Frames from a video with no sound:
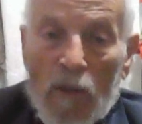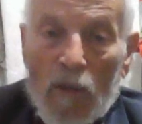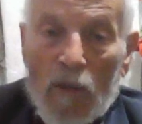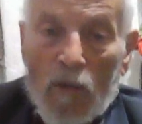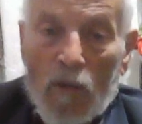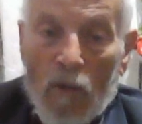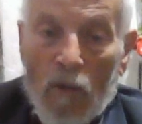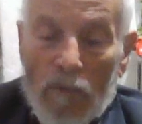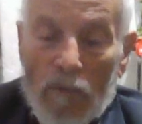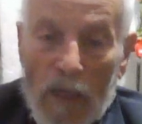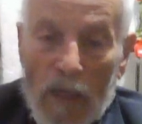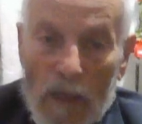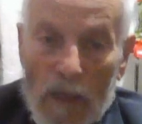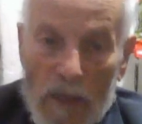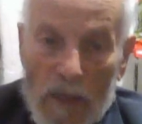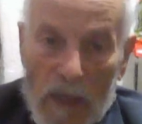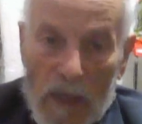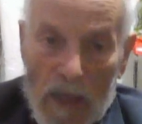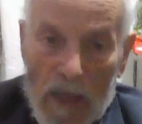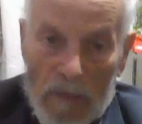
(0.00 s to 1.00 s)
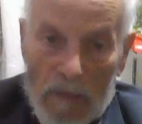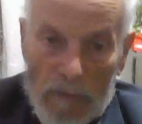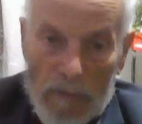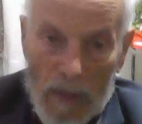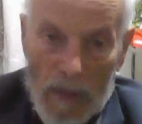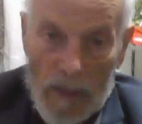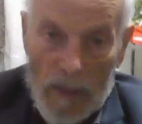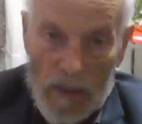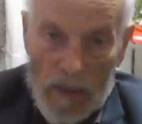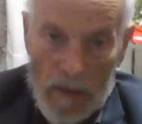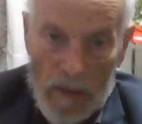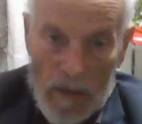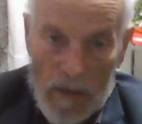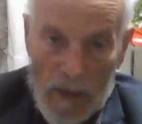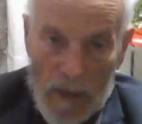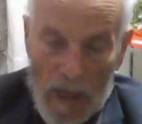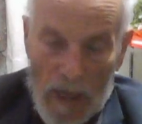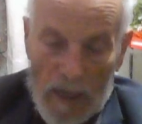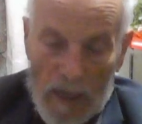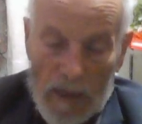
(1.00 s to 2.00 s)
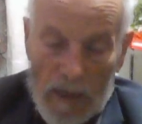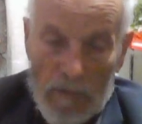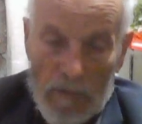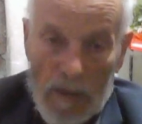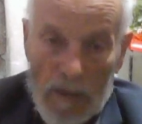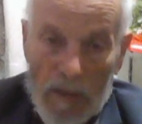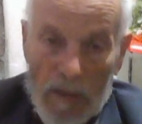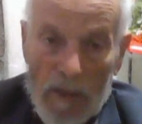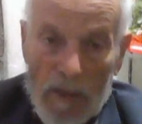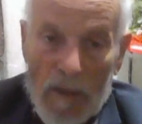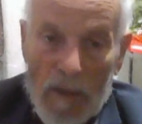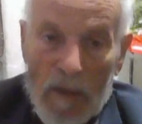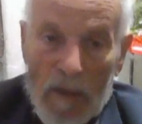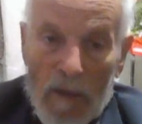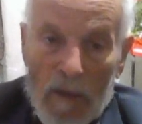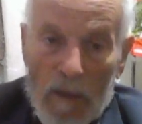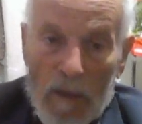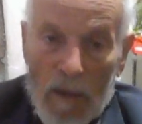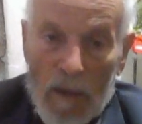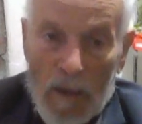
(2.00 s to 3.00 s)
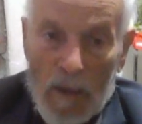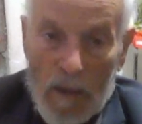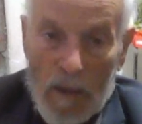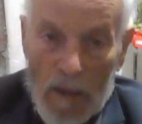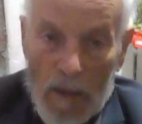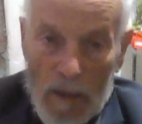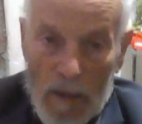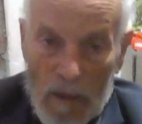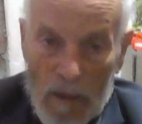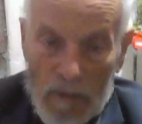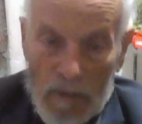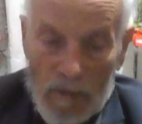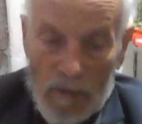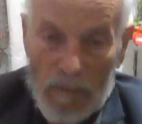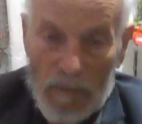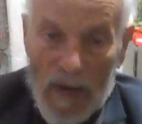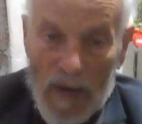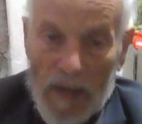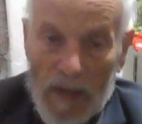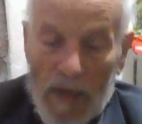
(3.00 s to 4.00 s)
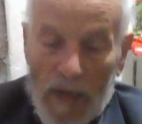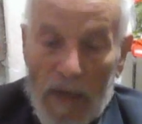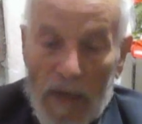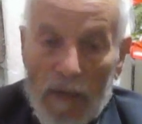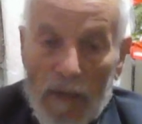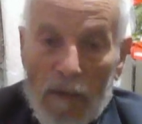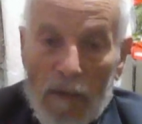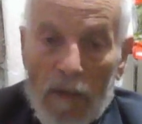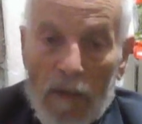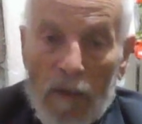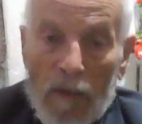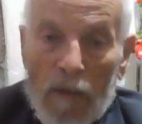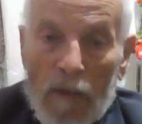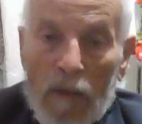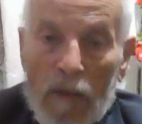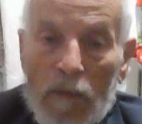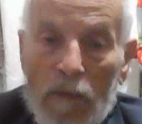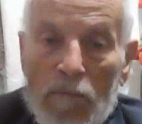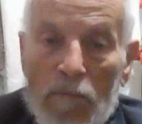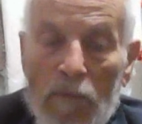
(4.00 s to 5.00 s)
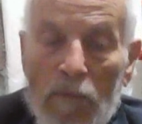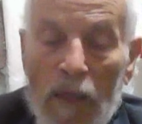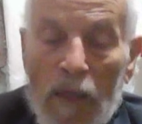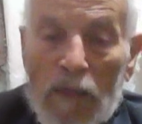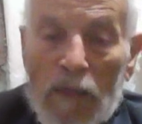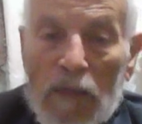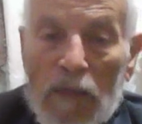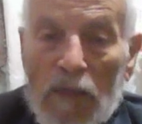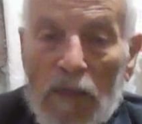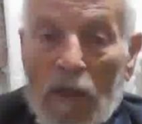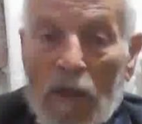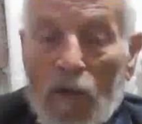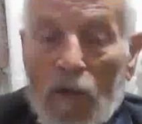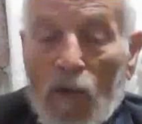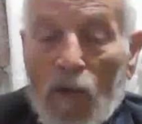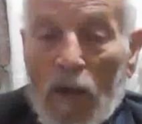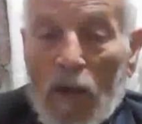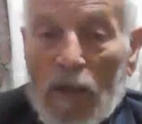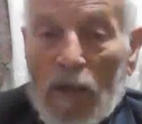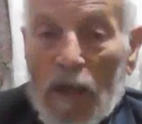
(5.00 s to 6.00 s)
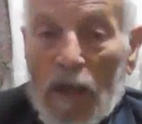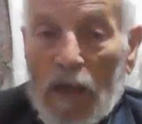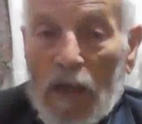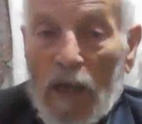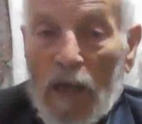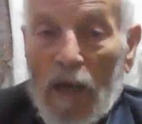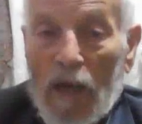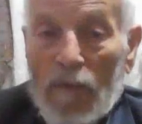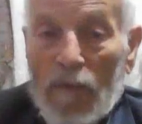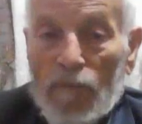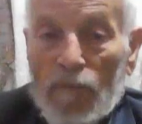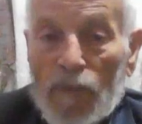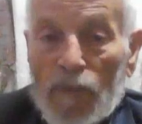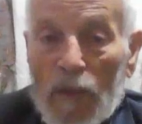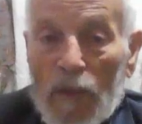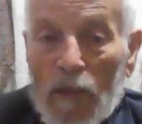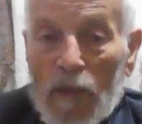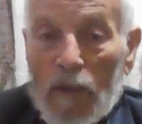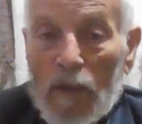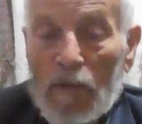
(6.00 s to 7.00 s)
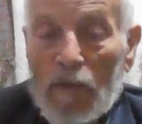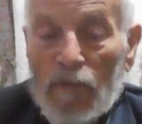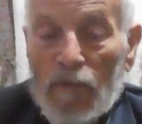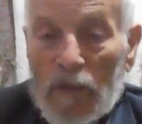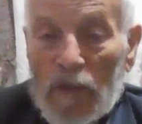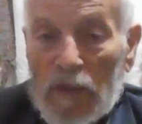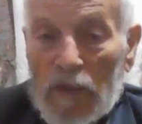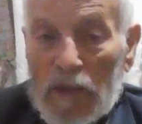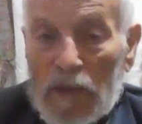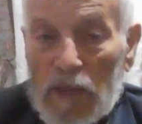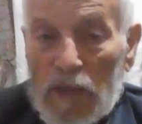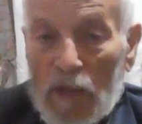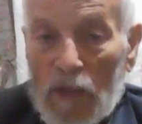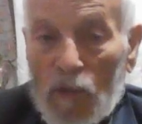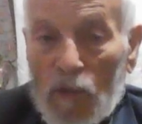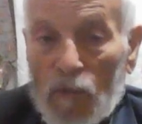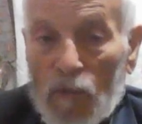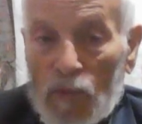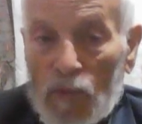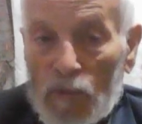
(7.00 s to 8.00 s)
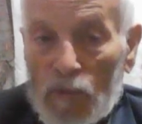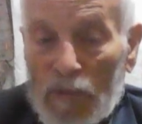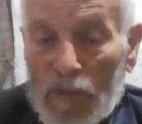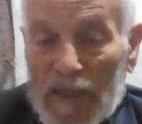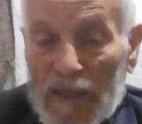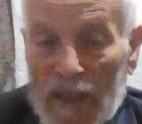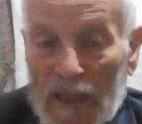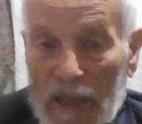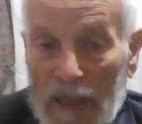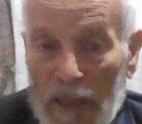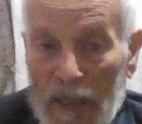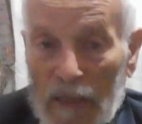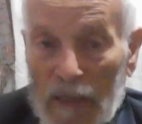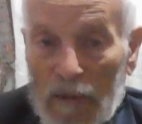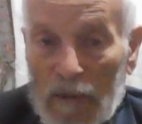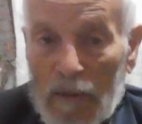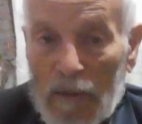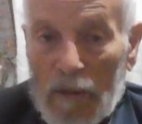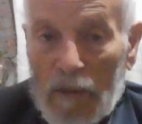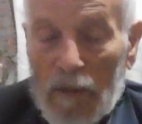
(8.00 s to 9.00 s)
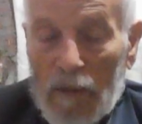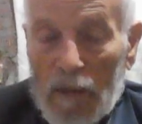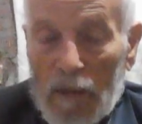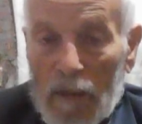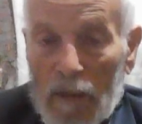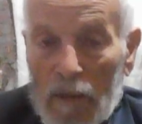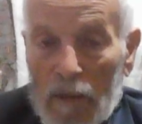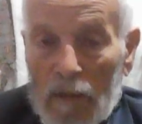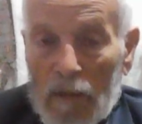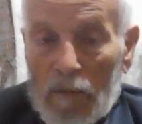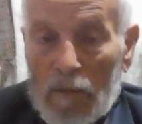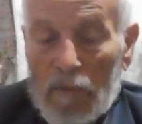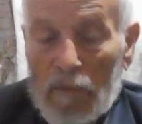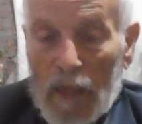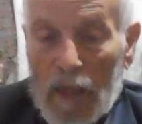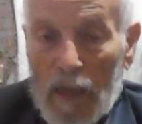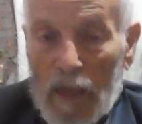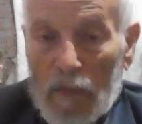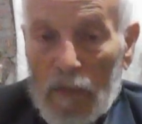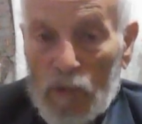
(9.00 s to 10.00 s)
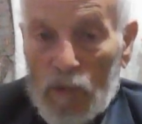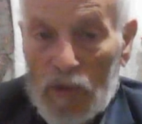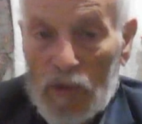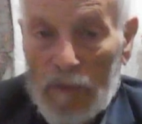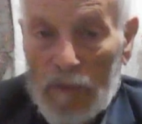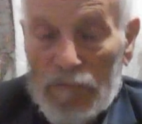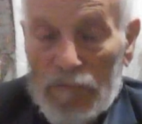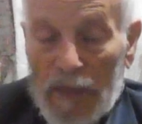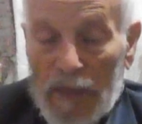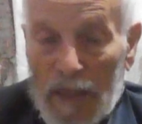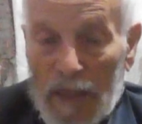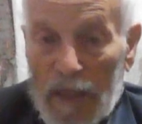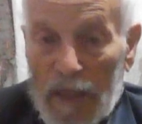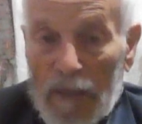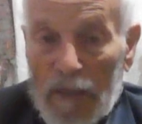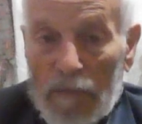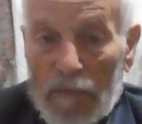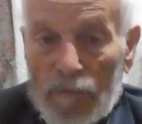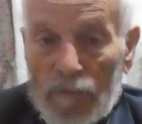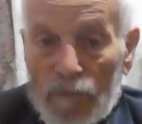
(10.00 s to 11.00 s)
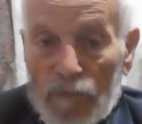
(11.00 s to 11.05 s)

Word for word: ومن الكلاب الحاكمين آه، في البحرين ما صدقوا هذا الكلام فالتجأوا منبطحين معنا متبعين